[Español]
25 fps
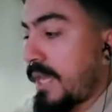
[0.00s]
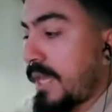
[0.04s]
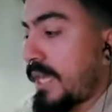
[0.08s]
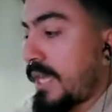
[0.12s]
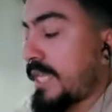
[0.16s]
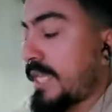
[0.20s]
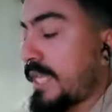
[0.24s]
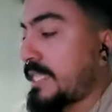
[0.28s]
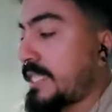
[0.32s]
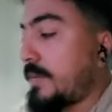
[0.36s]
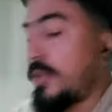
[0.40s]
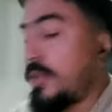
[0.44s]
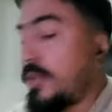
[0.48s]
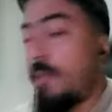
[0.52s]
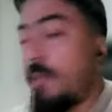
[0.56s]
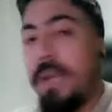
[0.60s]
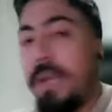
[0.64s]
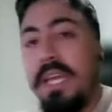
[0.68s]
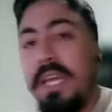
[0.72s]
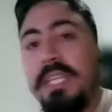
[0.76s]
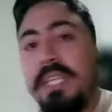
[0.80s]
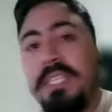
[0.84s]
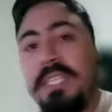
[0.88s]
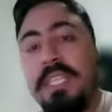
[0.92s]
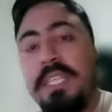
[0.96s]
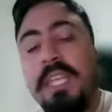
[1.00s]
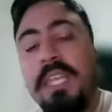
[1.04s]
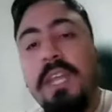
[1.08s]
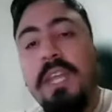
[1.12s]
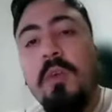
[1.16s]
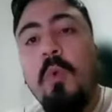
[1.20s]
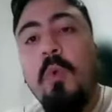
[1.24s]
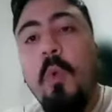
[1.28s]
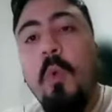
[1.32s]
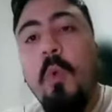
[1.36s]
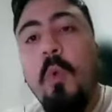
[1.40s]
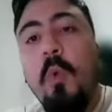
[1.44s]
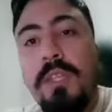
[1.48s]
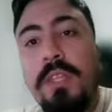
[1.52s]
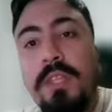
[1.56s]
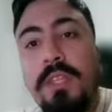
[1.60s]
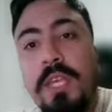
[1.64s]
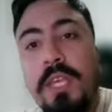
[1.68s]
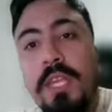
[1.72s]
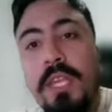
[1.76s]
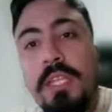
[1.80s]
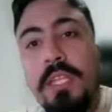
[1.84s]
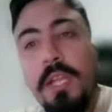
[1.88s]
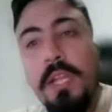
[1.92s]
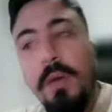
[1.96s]
¿Qué se va a tomar? ¿Qué se tiene en cuenta
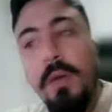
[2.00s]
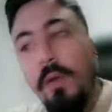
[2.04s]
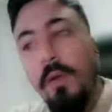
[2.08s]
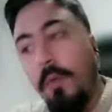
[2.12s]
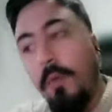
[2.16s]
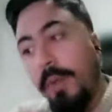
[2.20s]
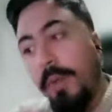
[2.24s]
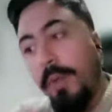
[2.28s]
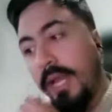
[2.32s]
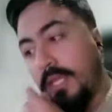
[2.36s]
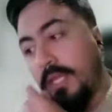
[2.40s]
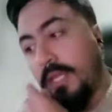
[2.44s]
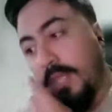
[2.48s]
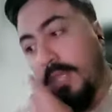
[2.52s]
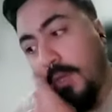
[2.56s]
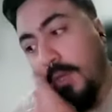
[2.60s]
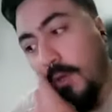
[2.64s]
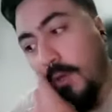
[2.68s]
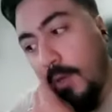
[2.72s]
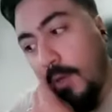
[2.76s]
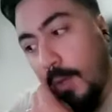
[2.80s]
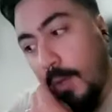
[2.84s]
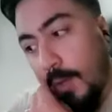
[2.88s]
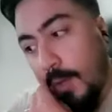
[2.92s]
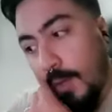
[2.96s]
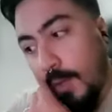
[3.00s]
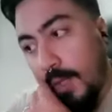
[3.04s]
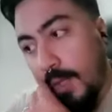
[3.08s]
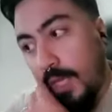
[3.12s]
en el trabajo práctico?